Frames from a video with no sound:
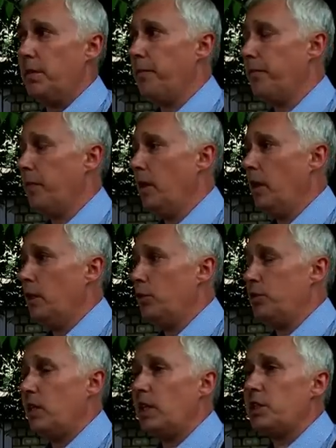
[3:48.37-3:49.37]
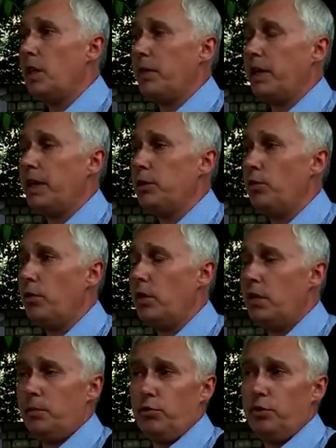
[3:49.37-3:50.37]
То есть она шла по коридору, и
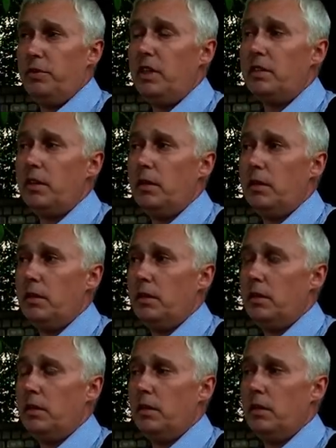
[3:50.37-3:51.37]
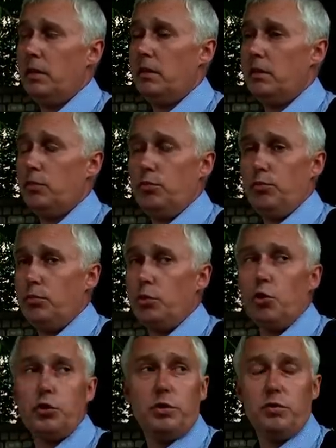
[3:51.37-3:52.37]
этому свидетели э, ну,
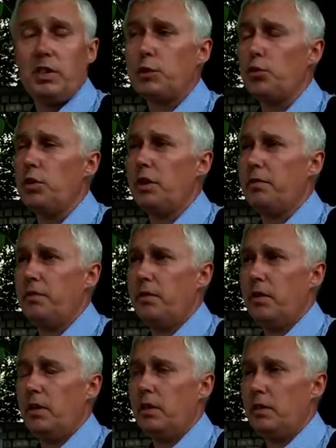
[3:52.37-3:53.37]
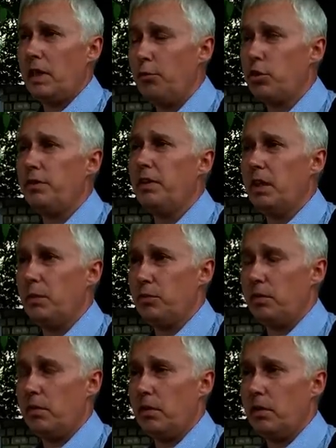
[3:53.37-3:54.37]
множество сотрудников э, того же ведомства,